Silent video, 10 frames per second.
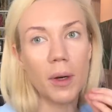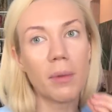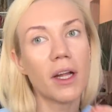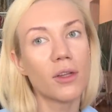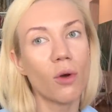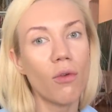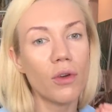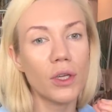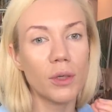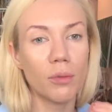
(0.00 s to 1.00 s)
прям
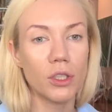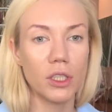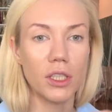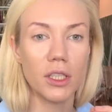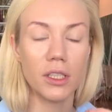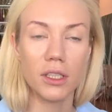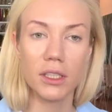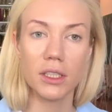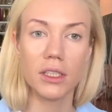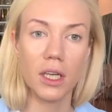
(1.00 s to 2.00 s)
готовы, их можно
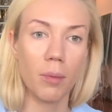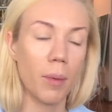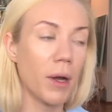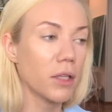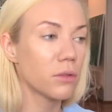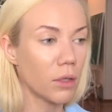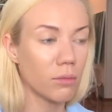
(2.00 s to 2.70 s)
носить как помаду,